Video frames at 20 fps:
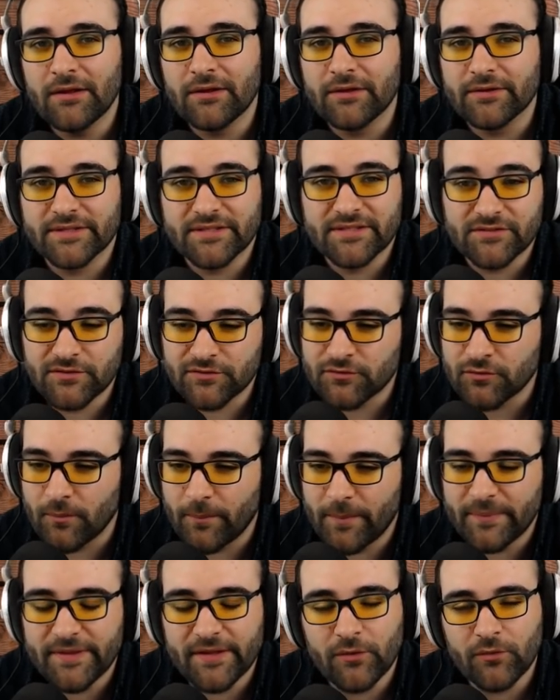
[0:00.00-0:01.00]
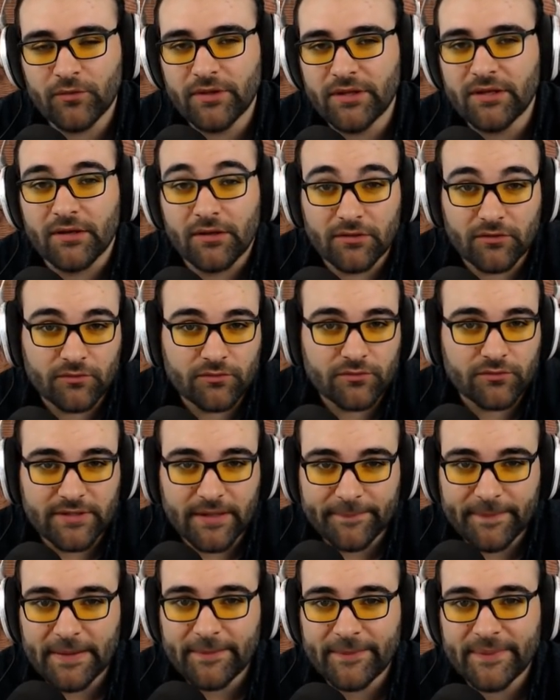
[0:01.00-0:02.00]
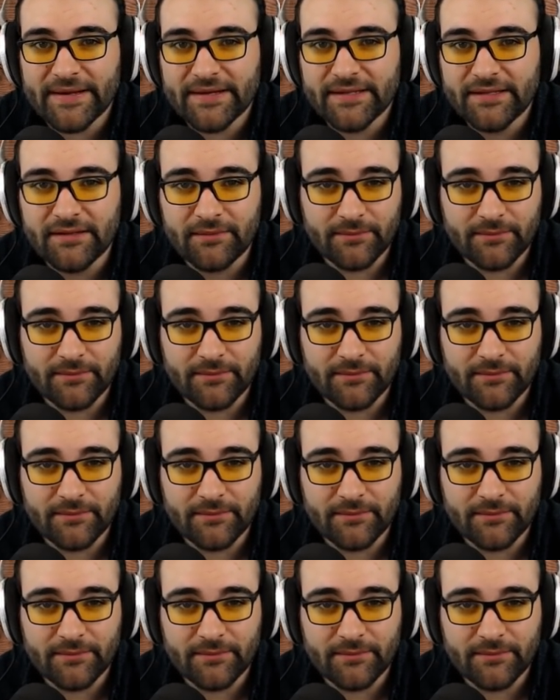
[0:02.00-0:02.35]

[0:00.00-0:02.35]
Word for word: euh, qui se sont déroulés et dont on n'a pas parlé.